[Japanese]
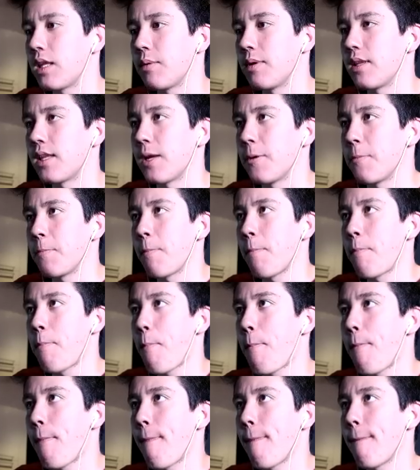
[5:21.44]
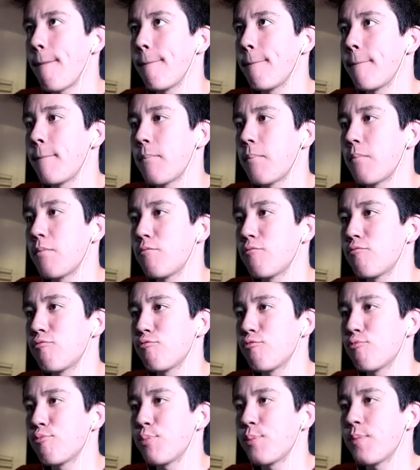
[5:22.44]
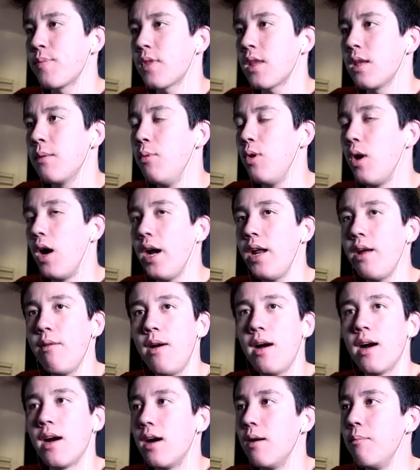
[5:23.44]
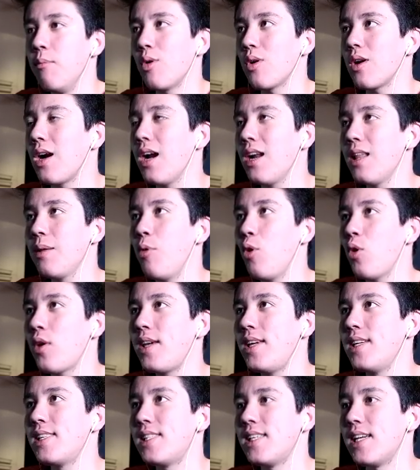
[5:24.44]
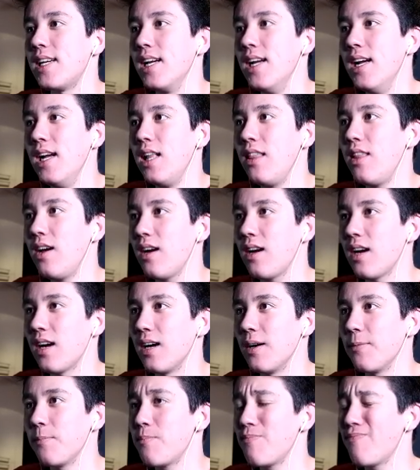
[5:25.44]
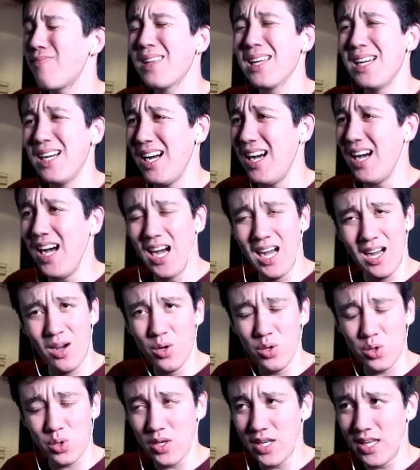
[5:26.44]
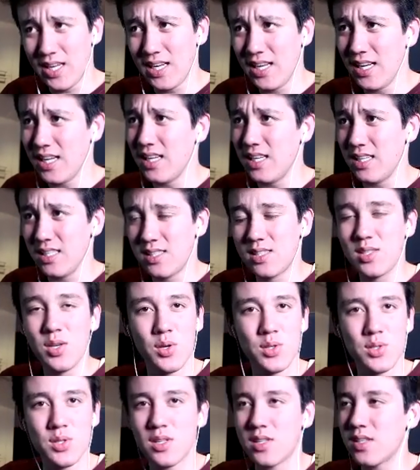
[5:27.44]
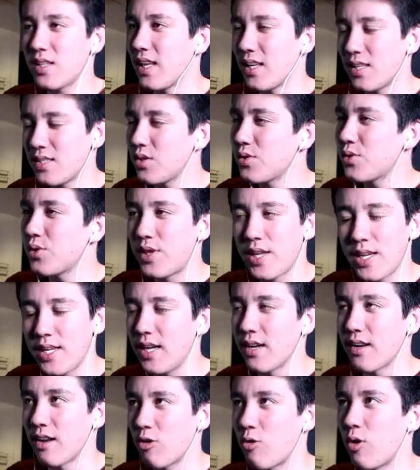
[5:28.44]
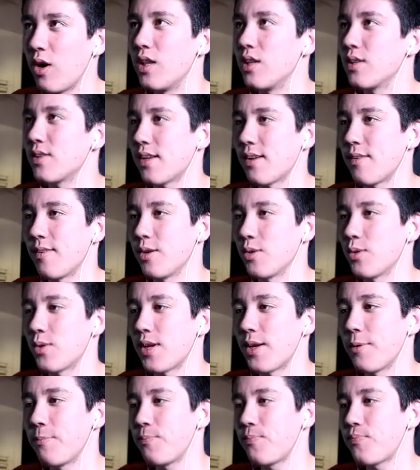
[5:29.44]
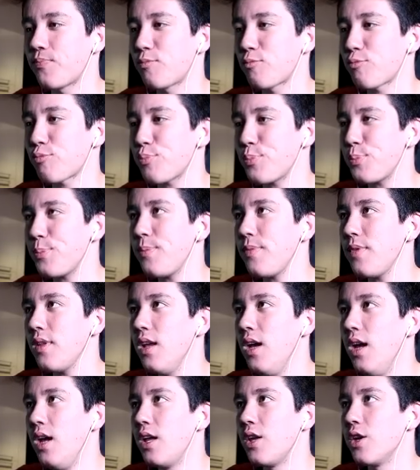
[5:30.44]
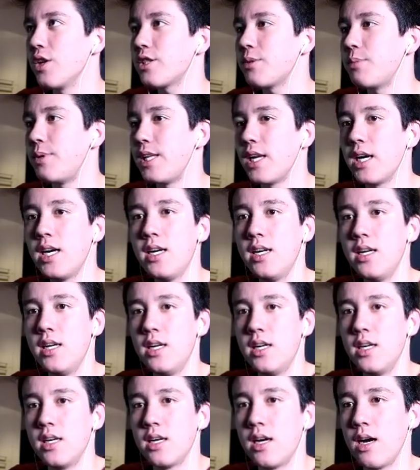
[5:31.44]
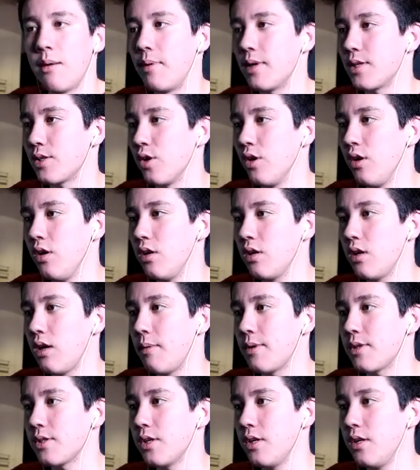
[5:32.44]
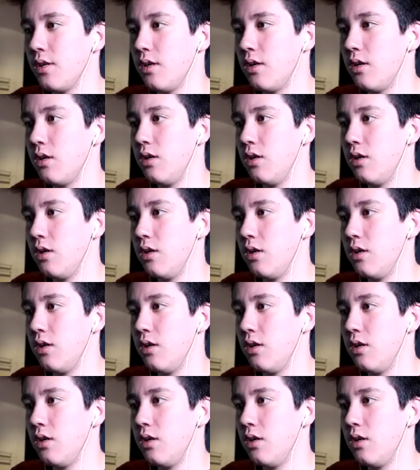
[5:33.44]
待って待って、もうあれはもう体も大きいし、なんかああ本当に想像で想像できないぐらい怖いです。それは本当に。よしみんな頑張るぞ頑張るぞ。